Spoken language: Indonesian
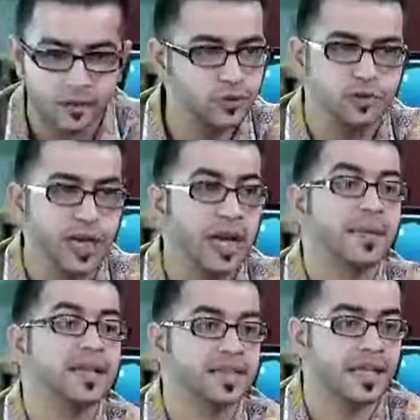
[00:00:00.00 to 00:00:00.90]
itu sudah nggak
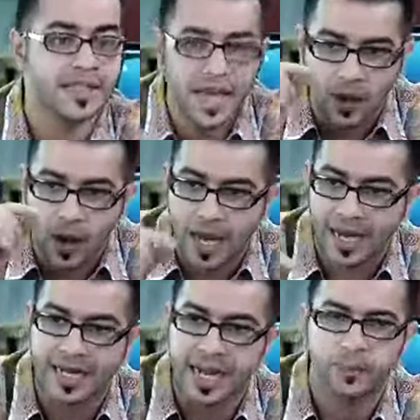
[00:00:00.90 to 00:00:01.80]
make sense. Kalau Baik.
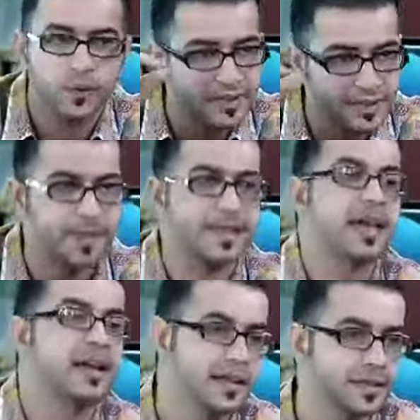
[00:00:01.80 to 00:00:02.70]
akan naik pun
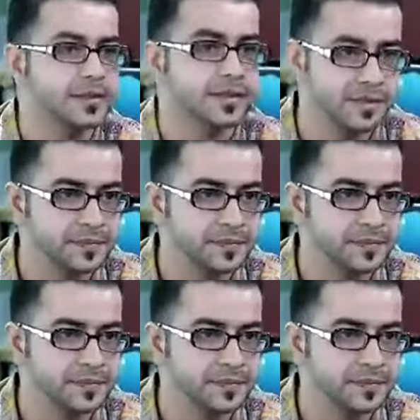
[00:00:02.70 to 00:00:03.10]
sementara gitu. Ya.